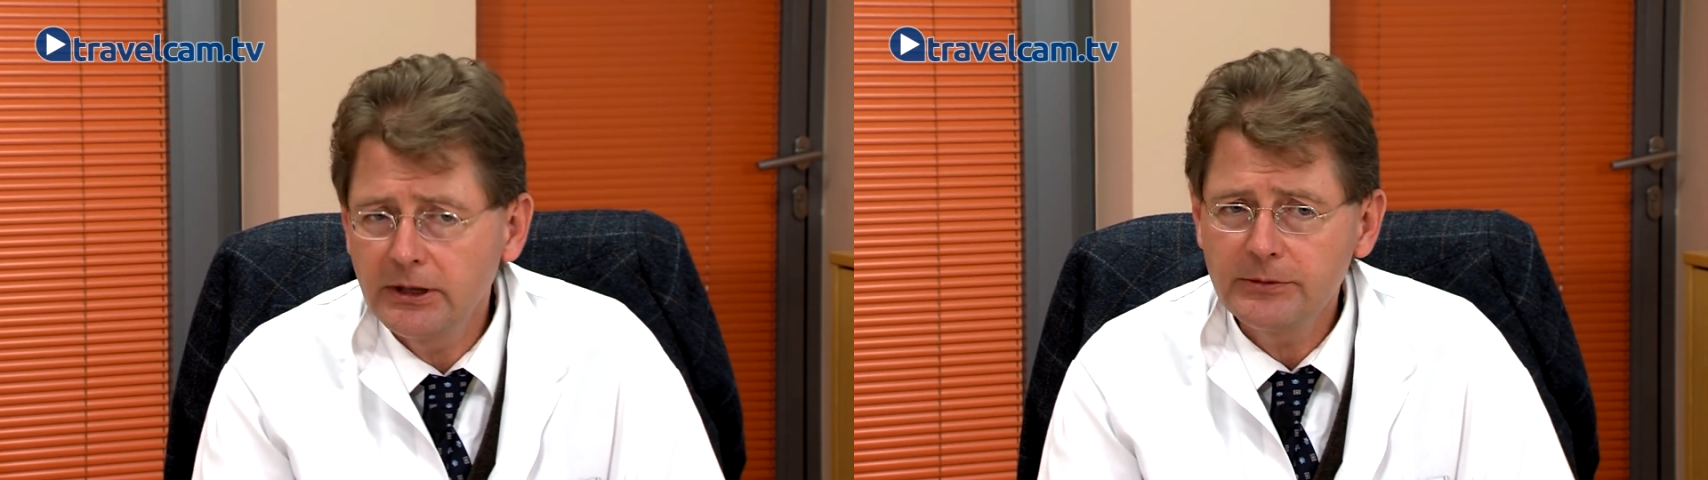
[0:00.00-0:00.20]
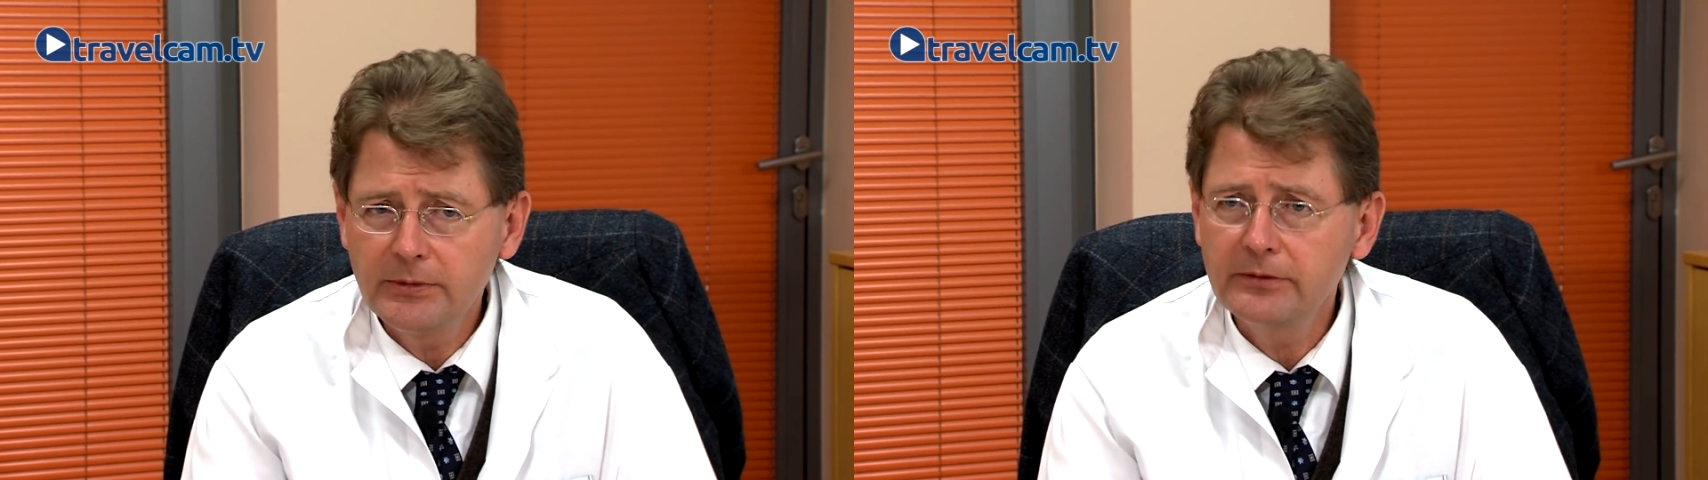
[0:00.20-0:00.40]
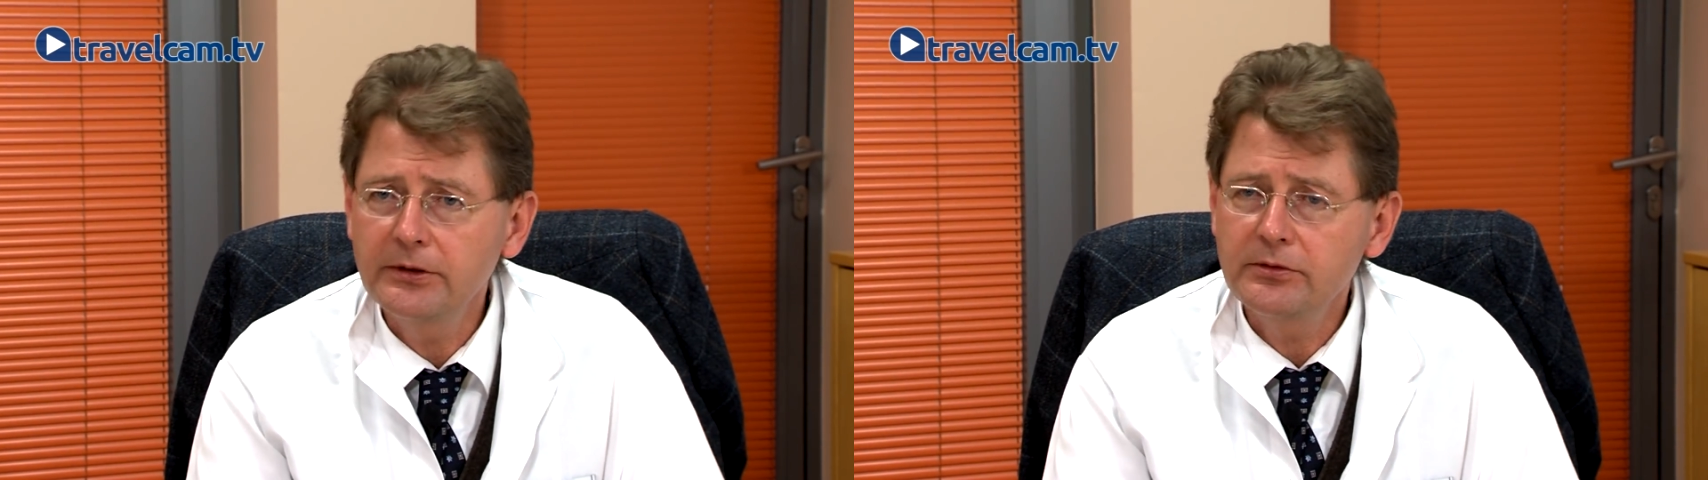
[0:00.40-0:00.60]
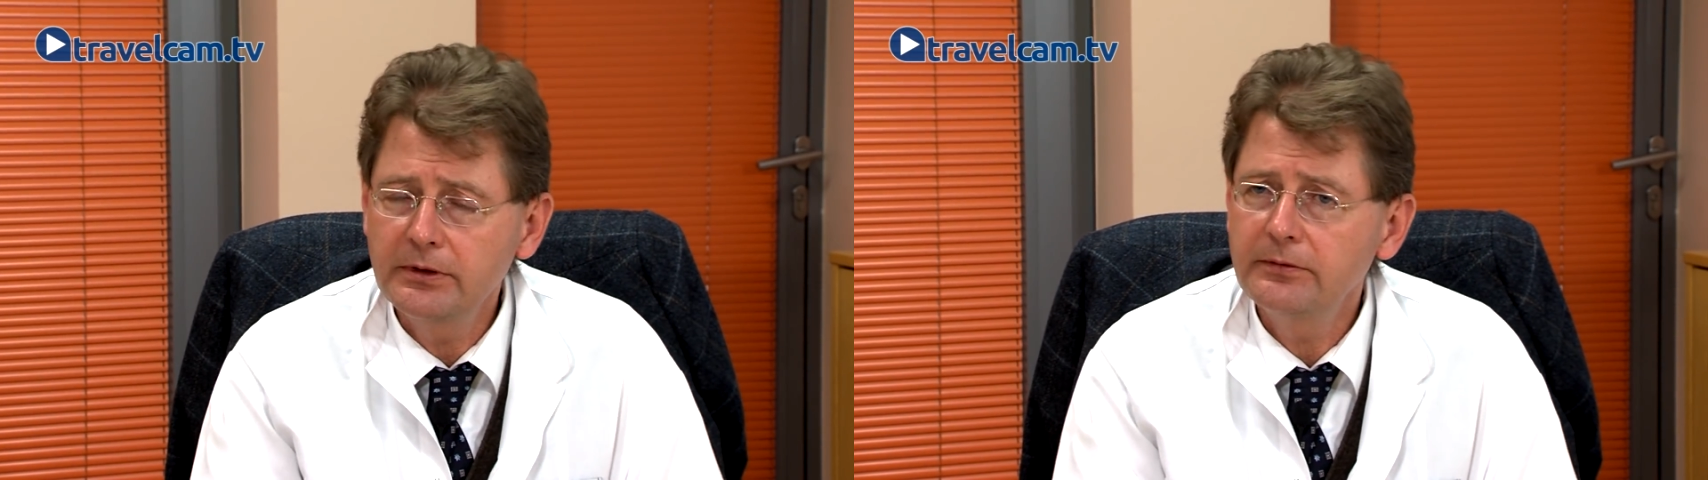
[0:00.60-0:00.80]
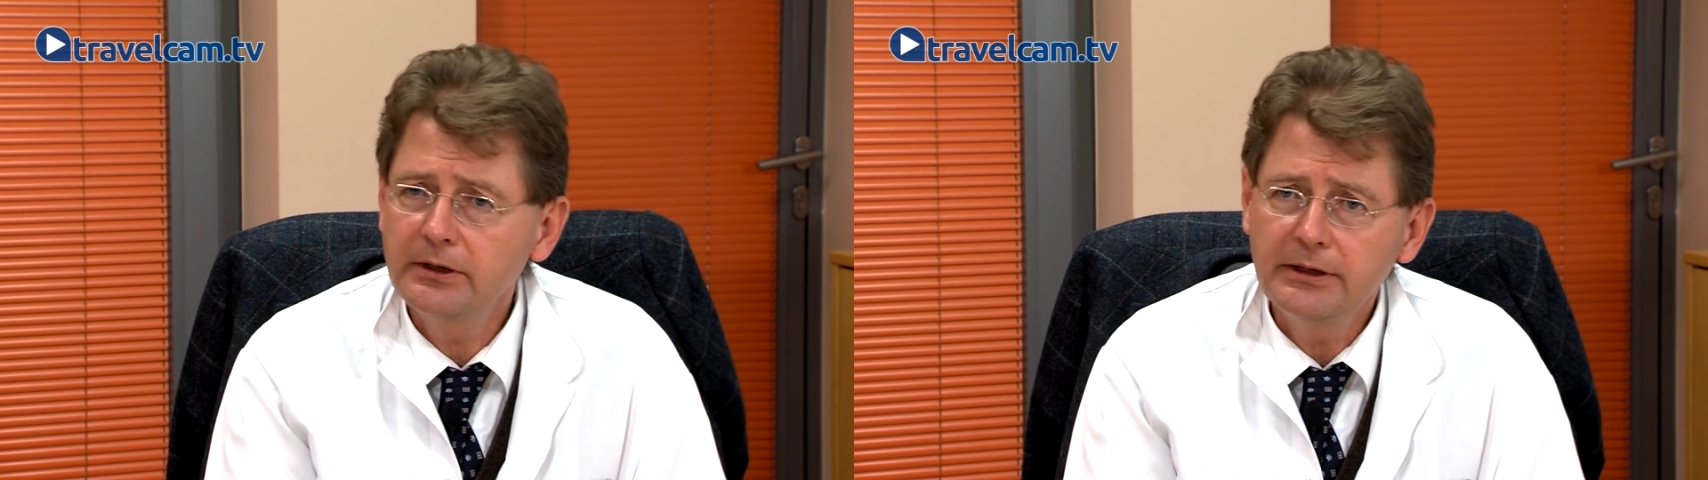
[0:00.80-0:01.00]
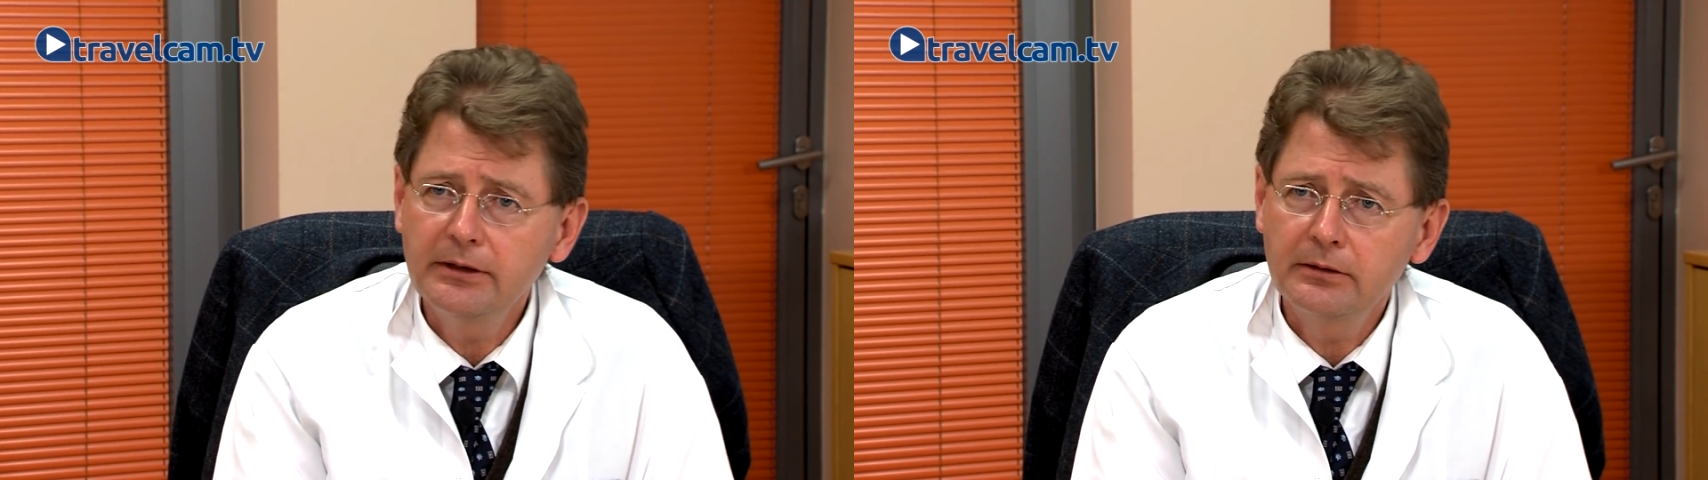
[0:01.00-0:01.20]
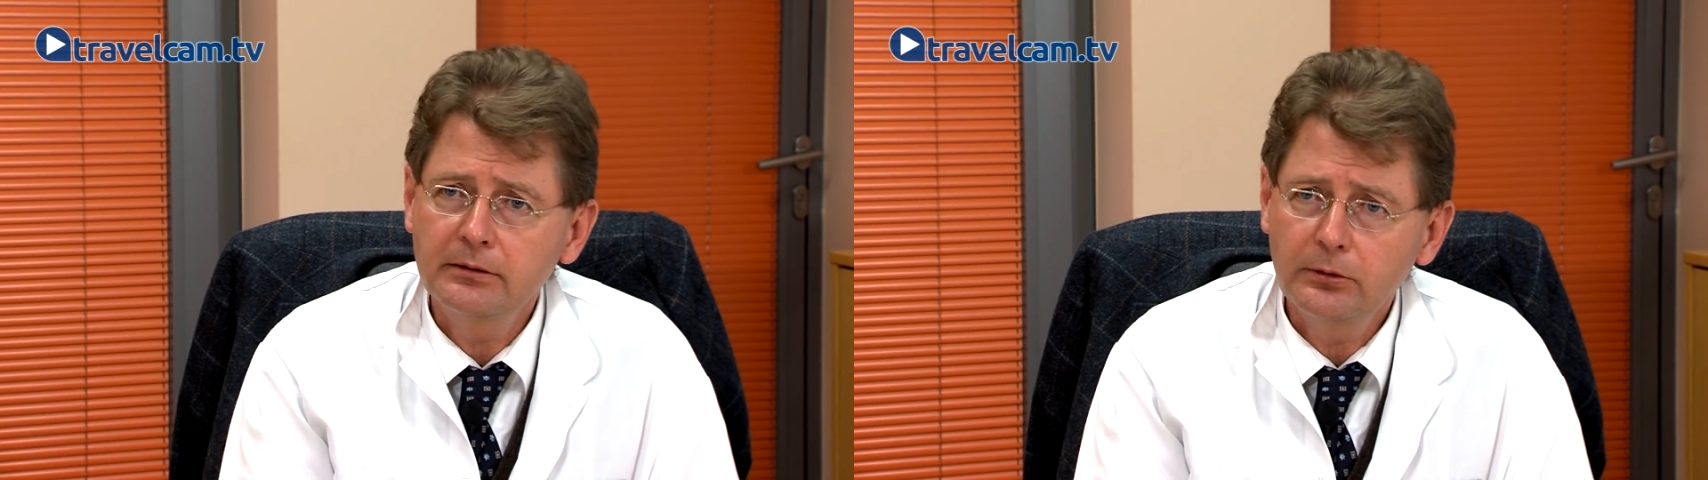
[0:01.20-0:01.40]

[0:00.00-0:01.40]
manchmal etwas schwerfällige